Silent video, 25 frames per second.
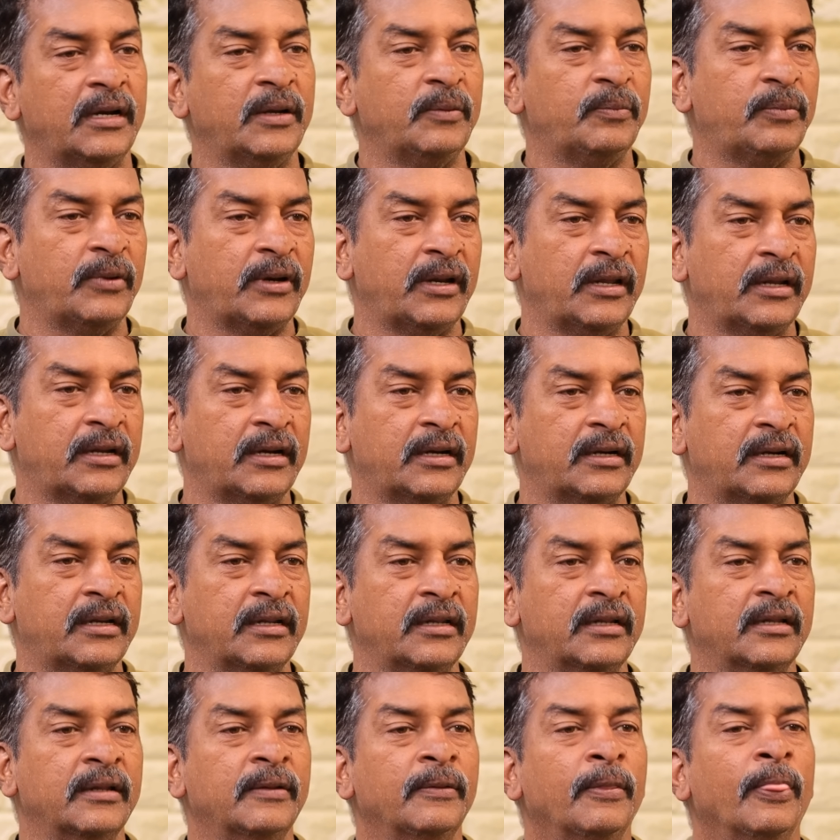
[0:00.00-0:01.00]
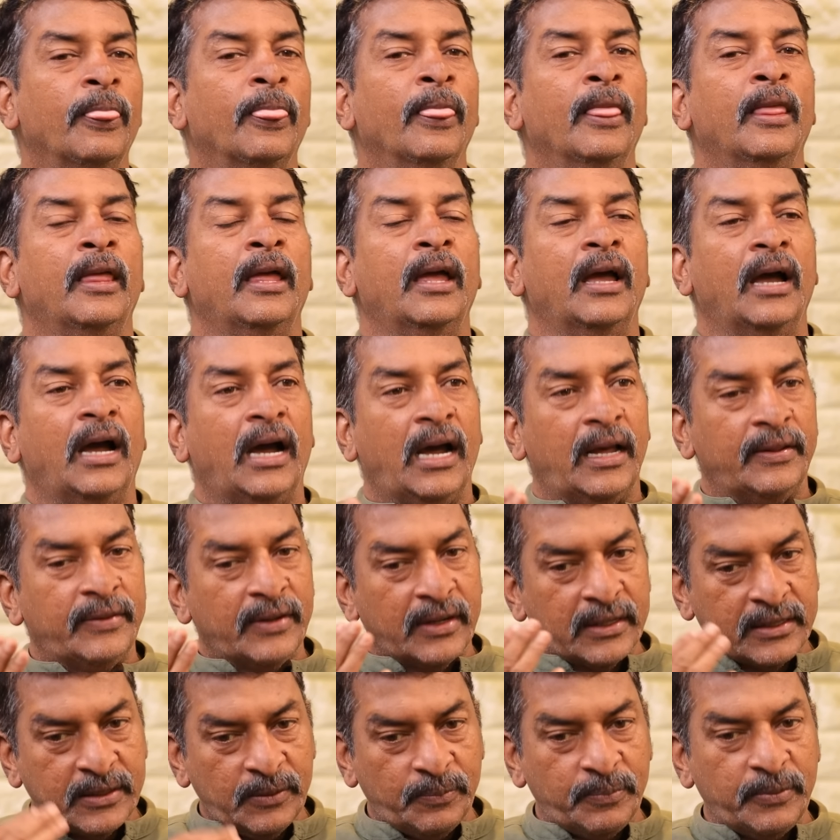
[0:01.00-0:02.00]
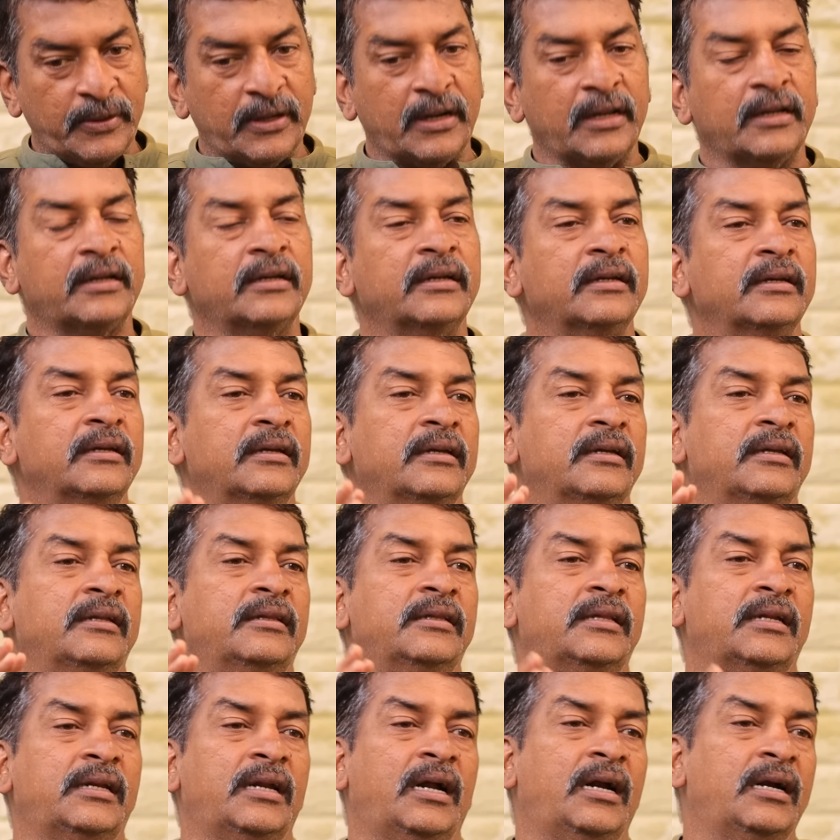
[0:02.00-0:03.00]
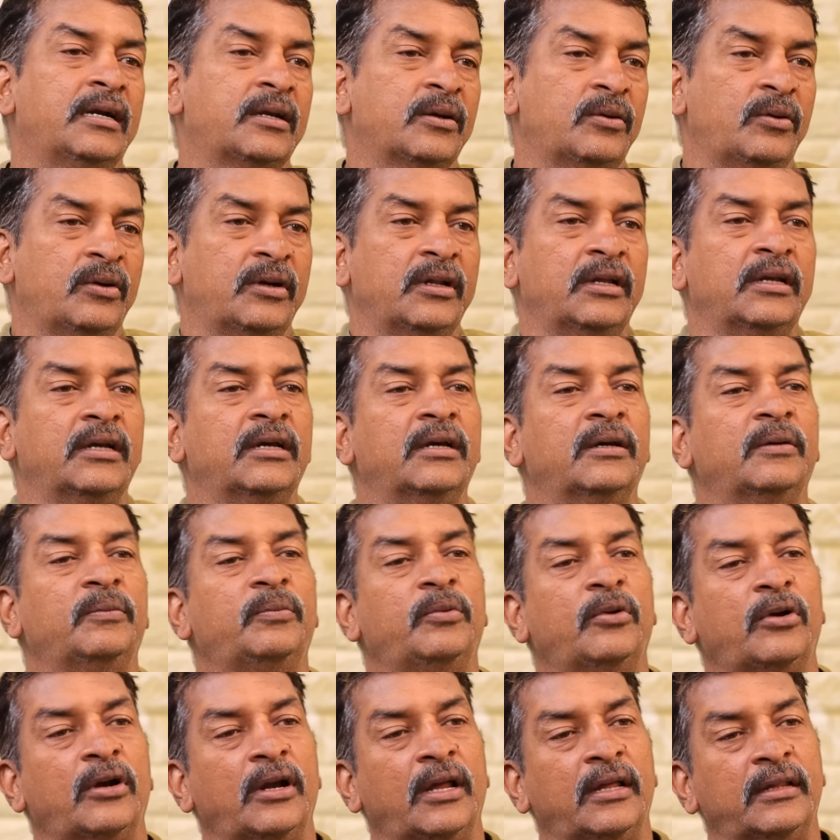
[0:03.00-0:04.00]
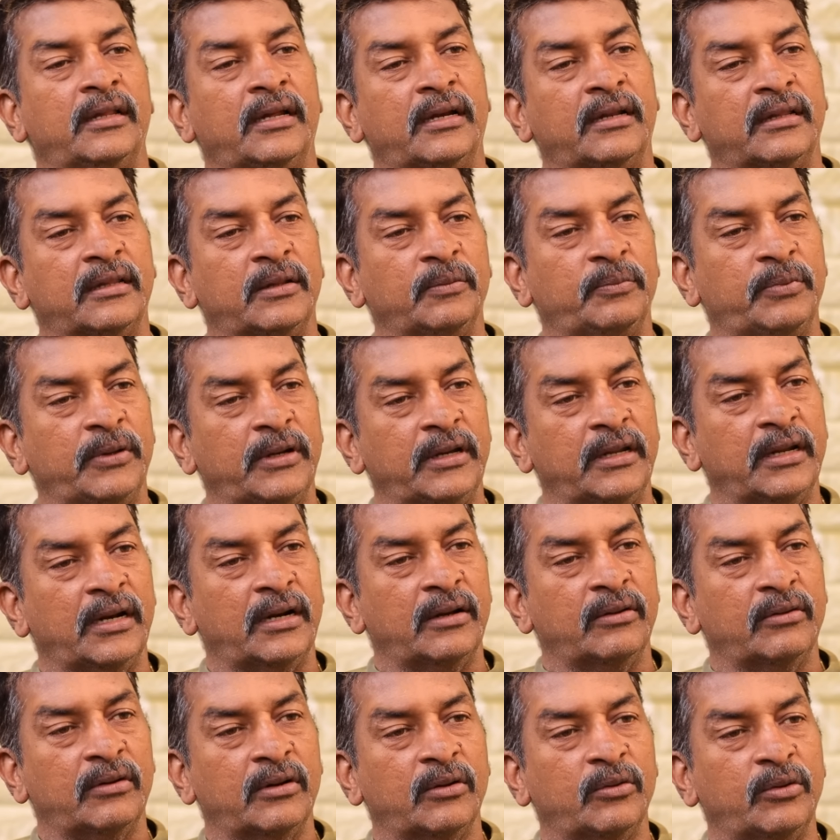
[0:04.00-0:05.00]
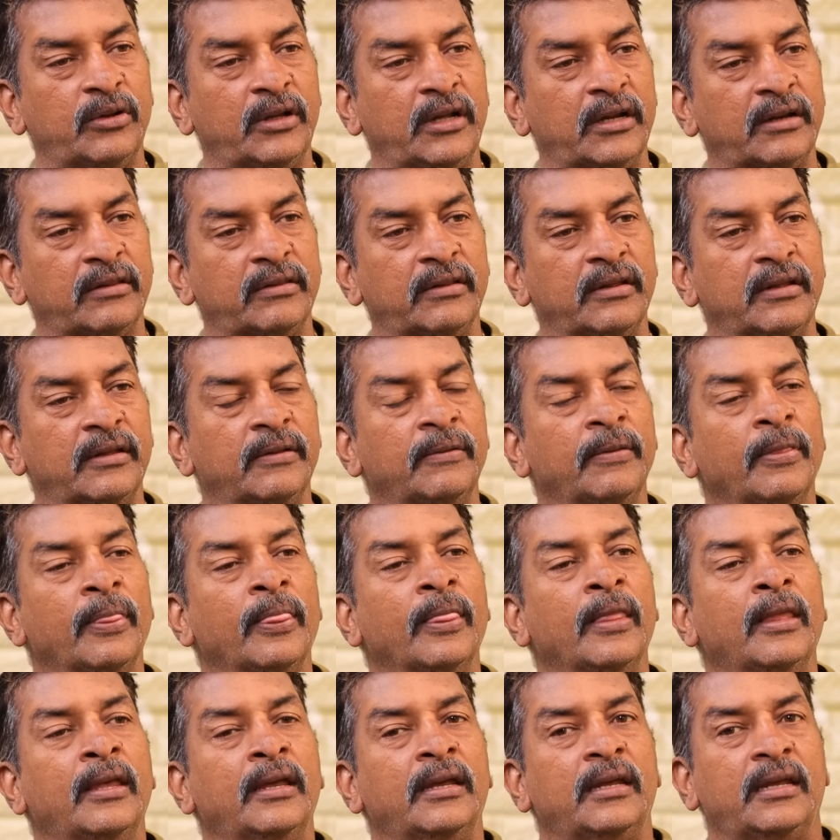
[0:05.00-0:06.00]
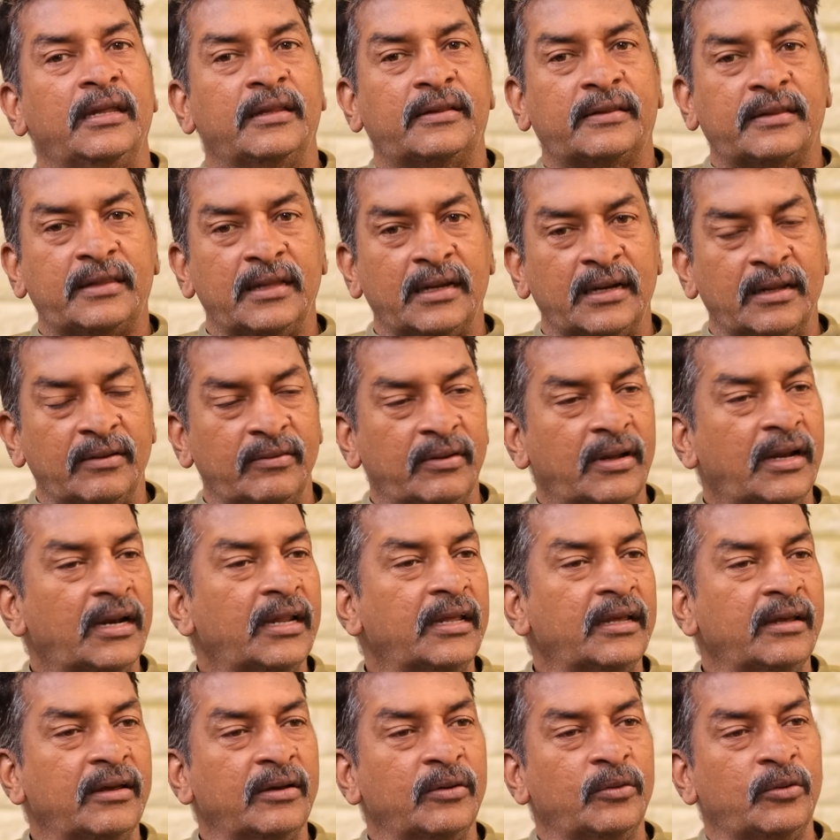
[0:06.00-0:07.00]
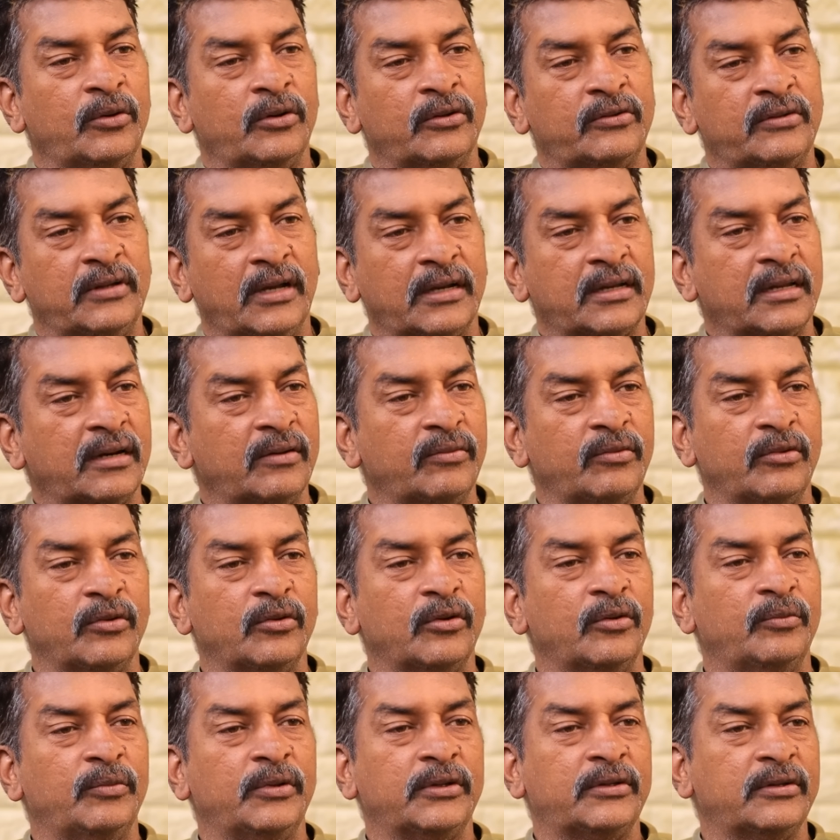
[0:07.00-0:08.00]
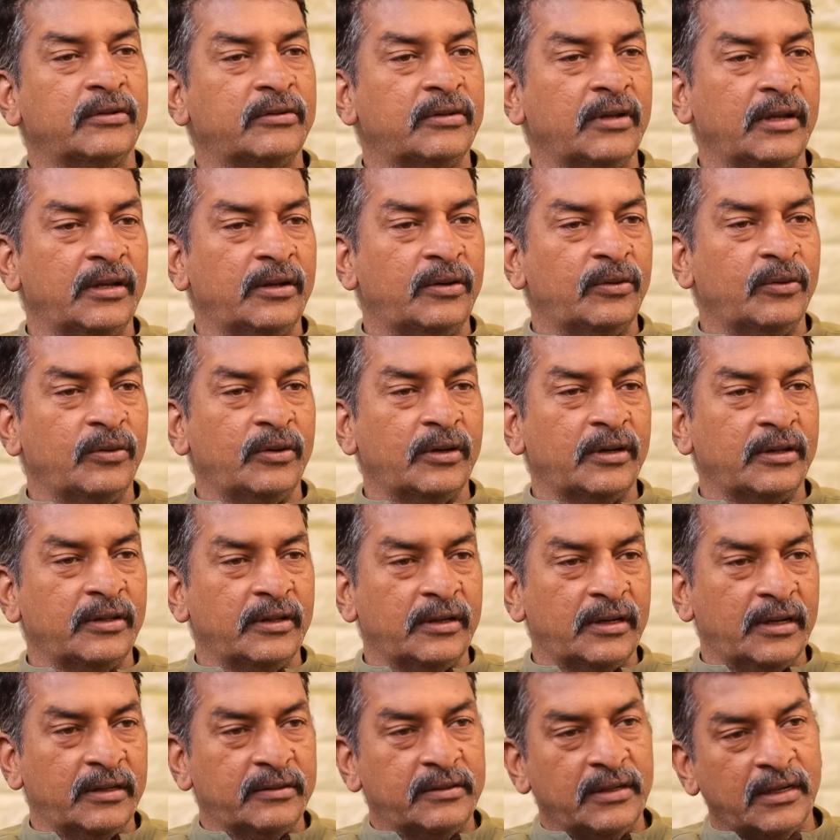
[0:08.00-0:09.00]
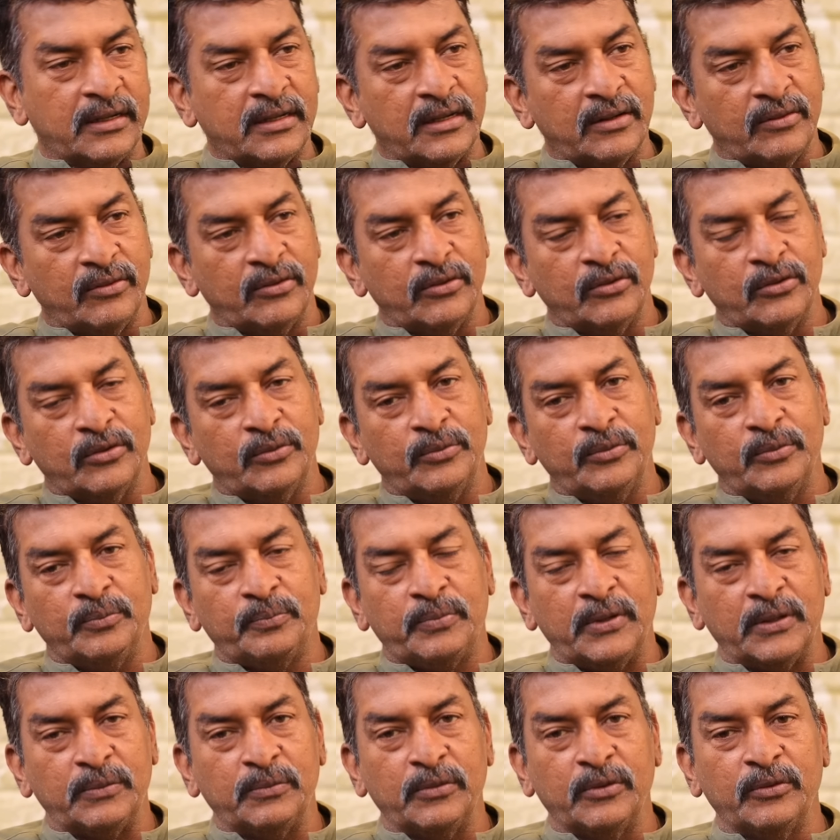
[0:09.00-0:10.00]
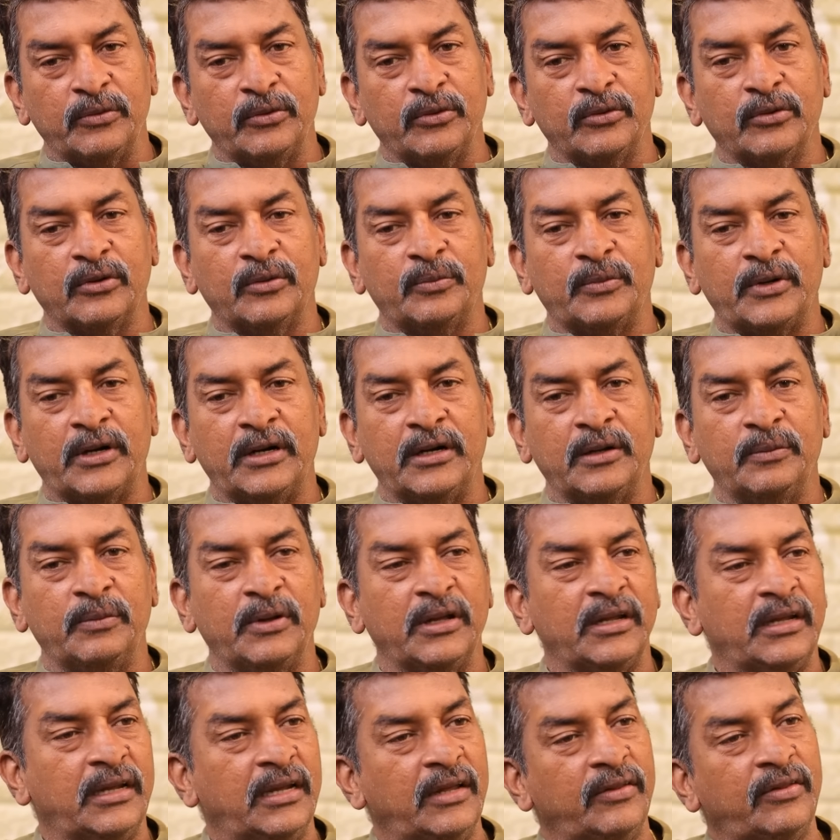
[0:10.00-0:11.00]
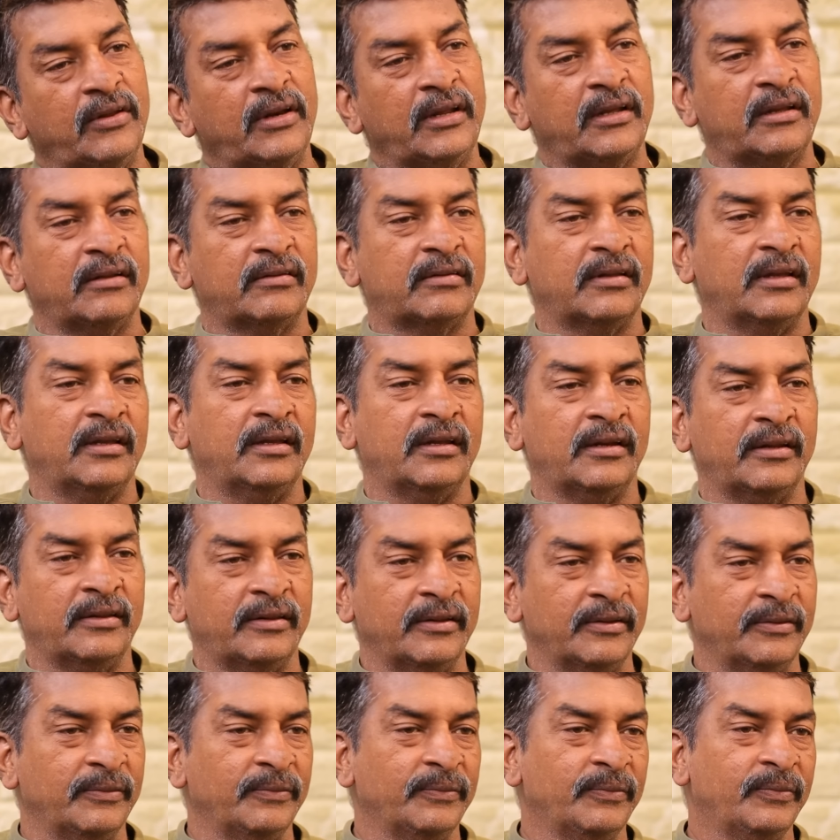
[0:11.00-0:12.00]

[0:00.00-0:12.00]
கழிப்பறை கட்டி அதற்கு பிறகு இந்த நாட்டினுடைய பொருளாதாரத்தை பெரிய அளவில் உயர்த்தி இத்தனை வேலையை ஒரு சக்கரவியூகம் வச்சு செய்யணுங்கிறது இல்லை சக்கரவியூகம் பத்மவியூகம் ரெண்டுமே எதிரிக்கு செய்கிறது